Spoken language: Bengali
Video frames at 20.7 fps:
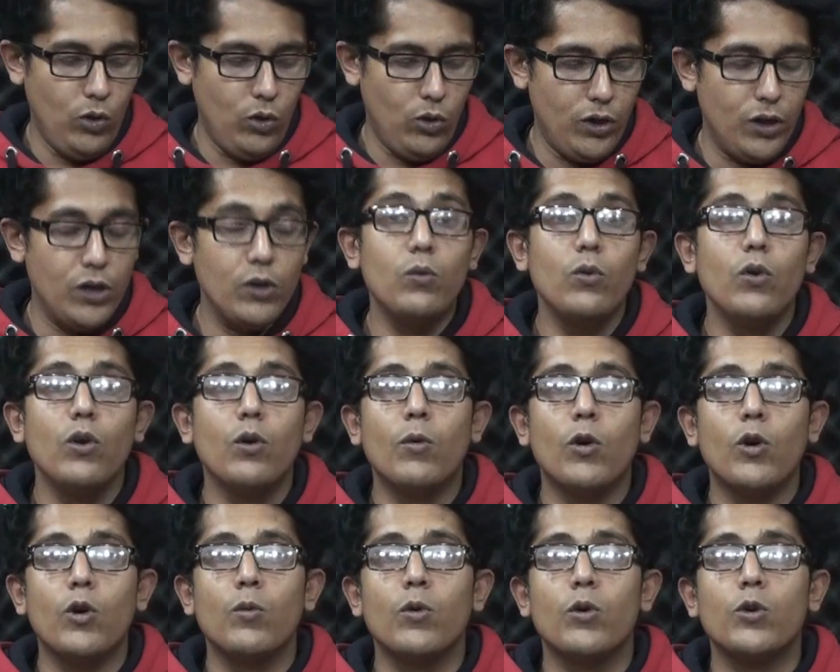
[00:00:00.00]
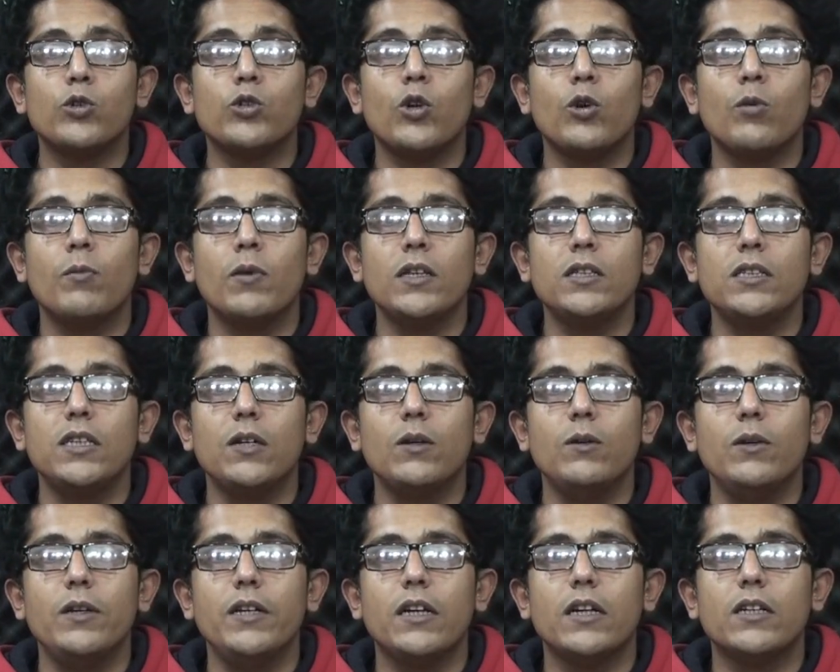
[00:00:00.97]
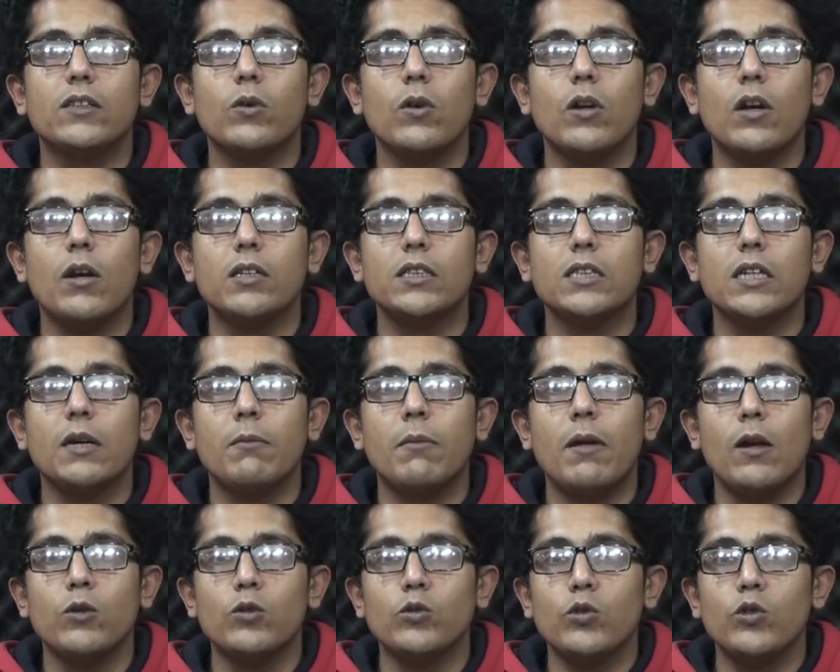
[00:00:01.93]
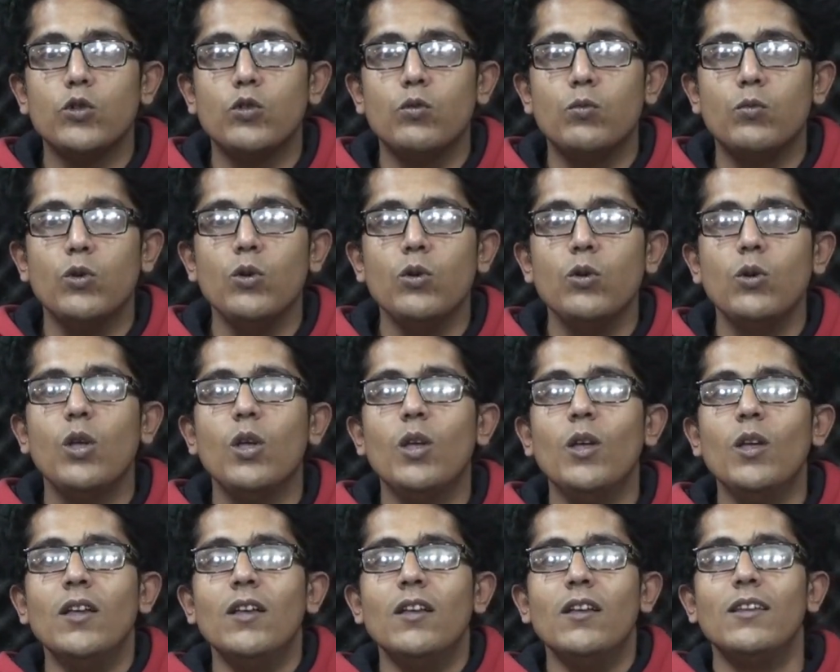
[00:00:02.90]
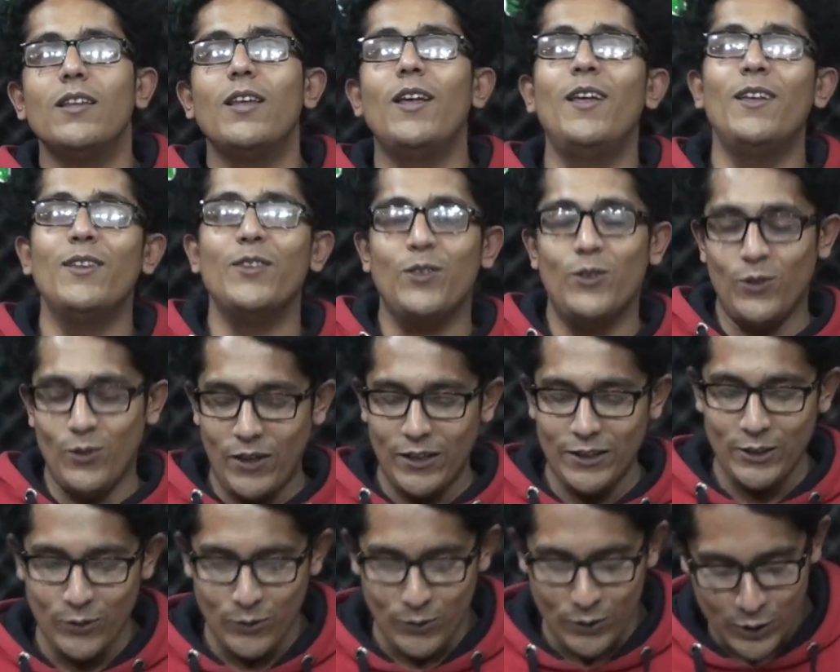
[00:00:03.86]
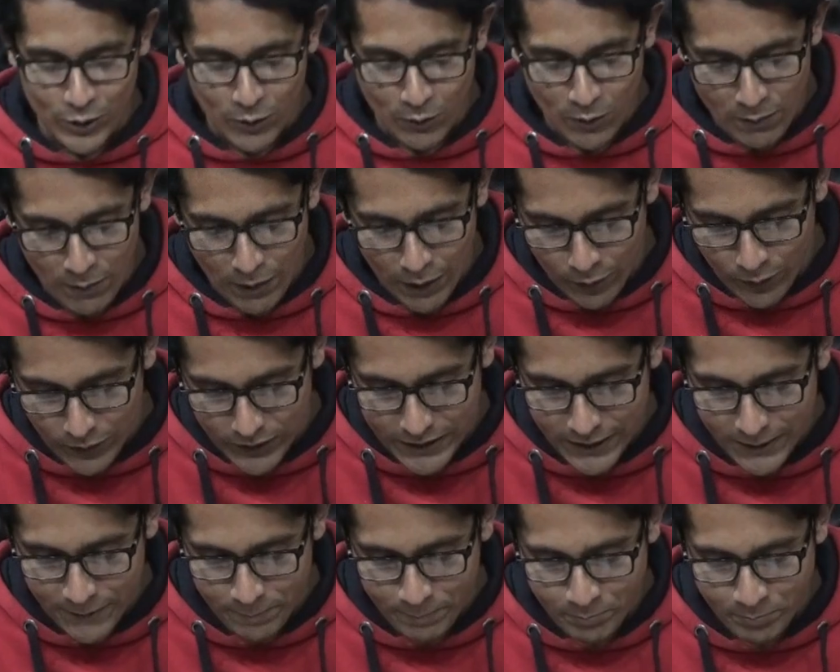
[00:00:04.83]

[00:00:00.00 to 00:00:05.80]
অনেকগুলো বড় বড় সংবাদ সেগুলি নিয়ে আসলে আজকে আমরা আলোচনা করব তো আশা করি সবাই ভালো আছেন